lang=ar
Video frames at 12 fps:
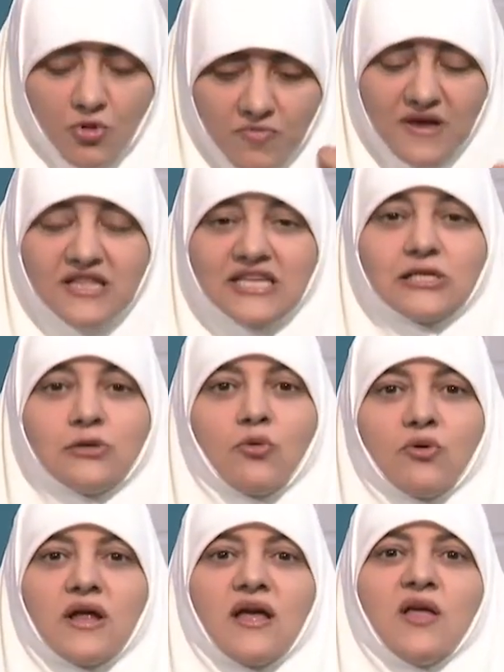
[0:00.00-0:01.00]
ويبقى ده
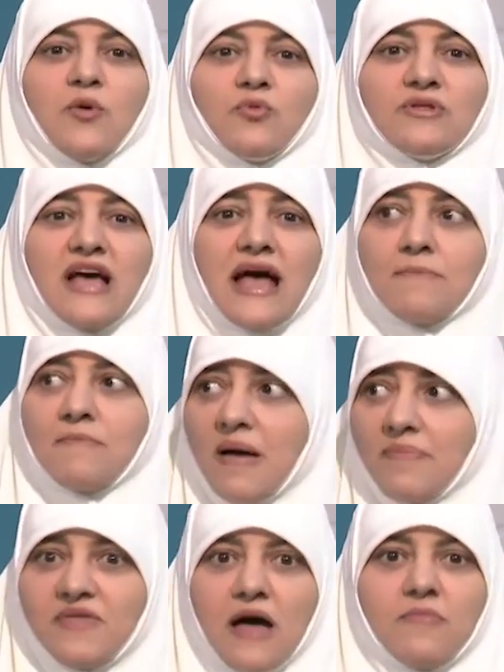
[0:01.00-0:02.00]
سلوكنا وده
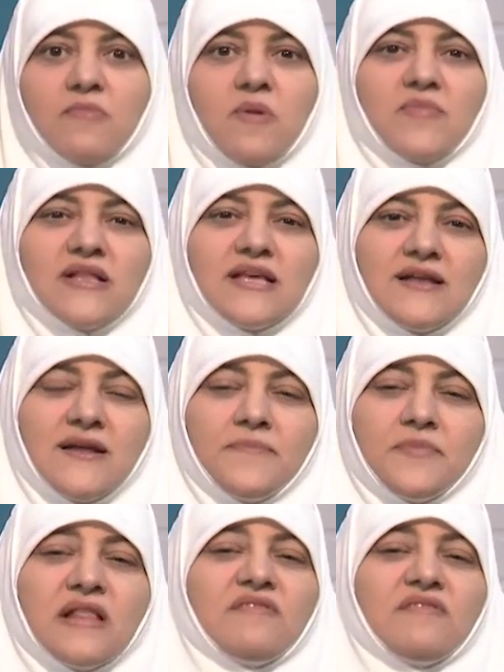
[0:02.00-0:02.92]
مبدأ من مبادئنا